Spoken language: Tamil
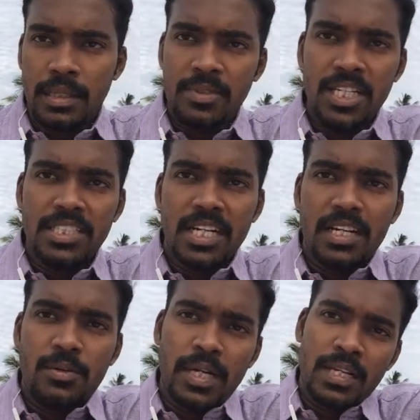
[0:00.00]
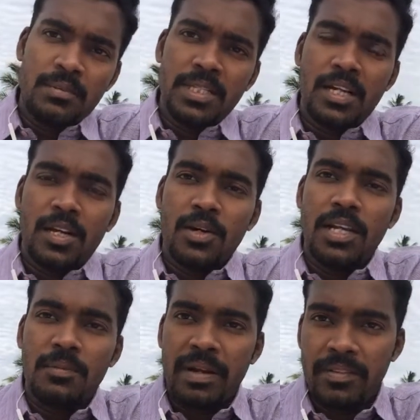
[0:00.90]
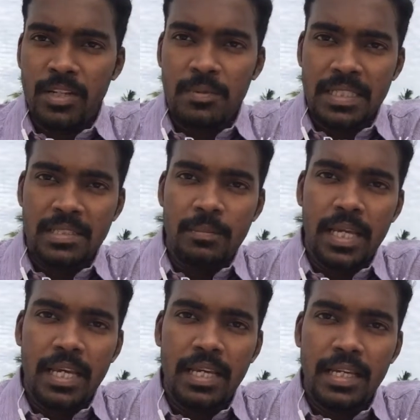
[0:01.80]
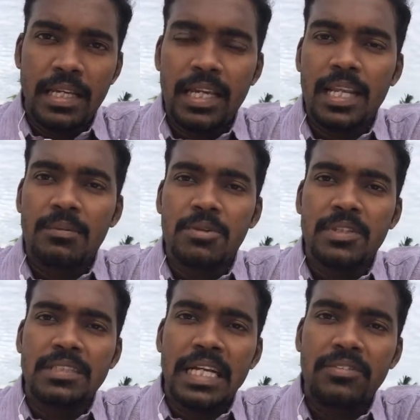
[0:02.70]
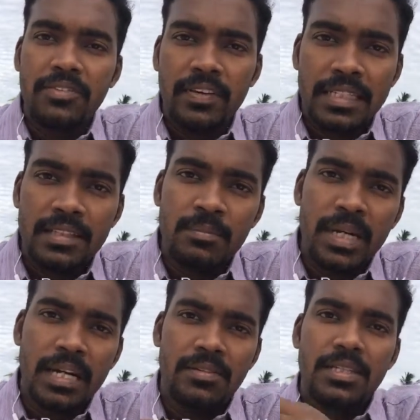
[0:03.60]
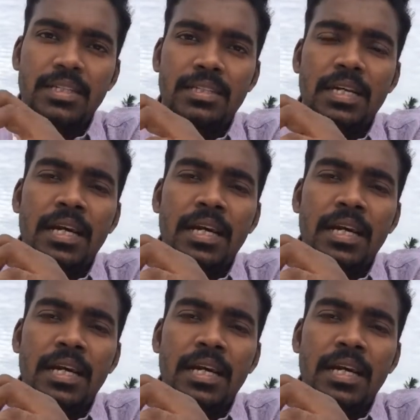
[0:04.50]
தமிழ் நெஞ்சங்களுக்கு வணக்கம் இது நான் உங்களில் பிரவீன்குமார் சிபிகே இன்றைக்கி நம்ம வந்து சயின்டிஃபிக் ஃபேக்ட் செக்மெண்ட்டில் வந்து